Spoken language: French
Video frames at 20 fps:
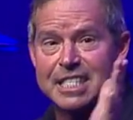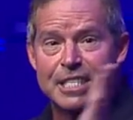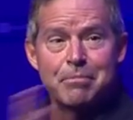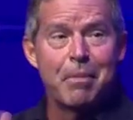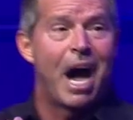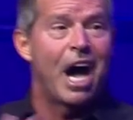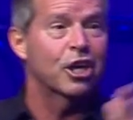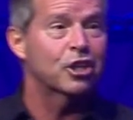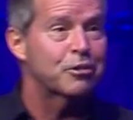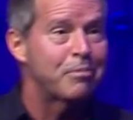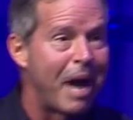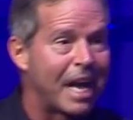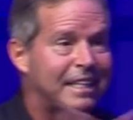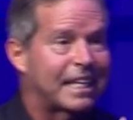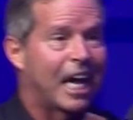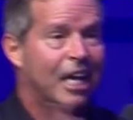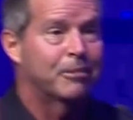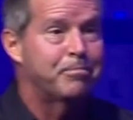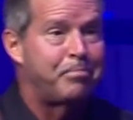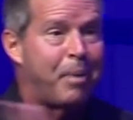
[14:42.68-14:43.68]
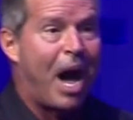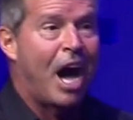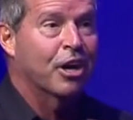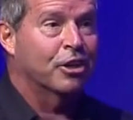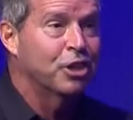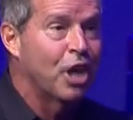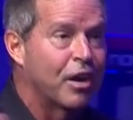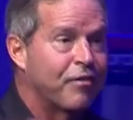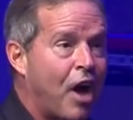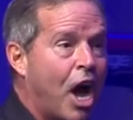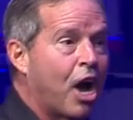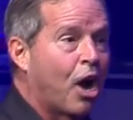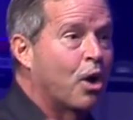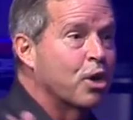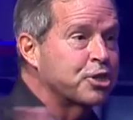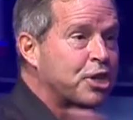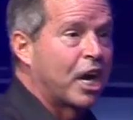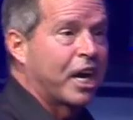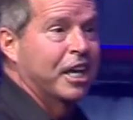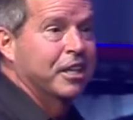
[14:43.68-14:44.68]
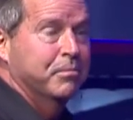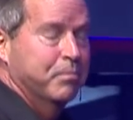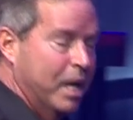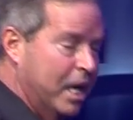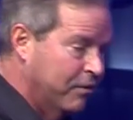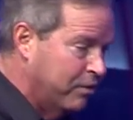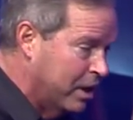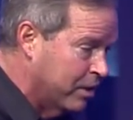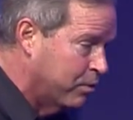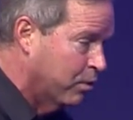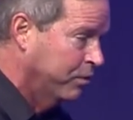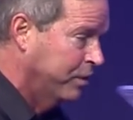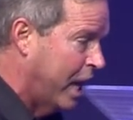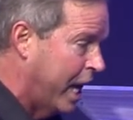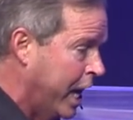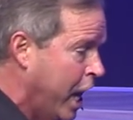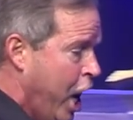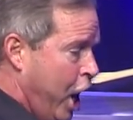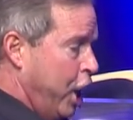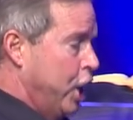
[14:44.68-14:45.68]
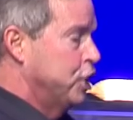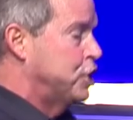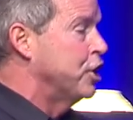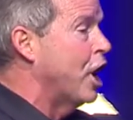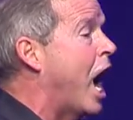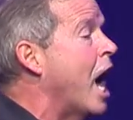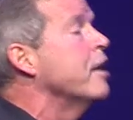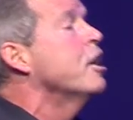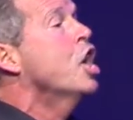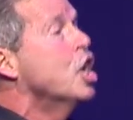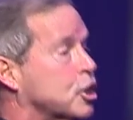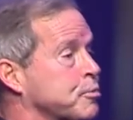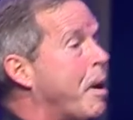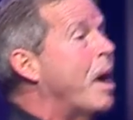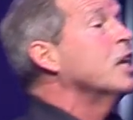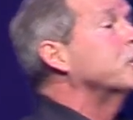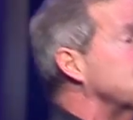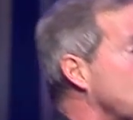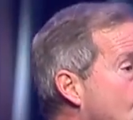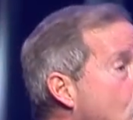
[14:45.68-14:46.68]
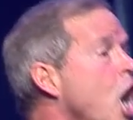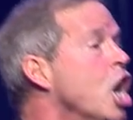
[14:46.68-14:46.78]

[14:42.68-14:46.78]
dimanche matin de Pâques, 9h, 11h30, voulez-vous venir? Il dit, ah, je pense que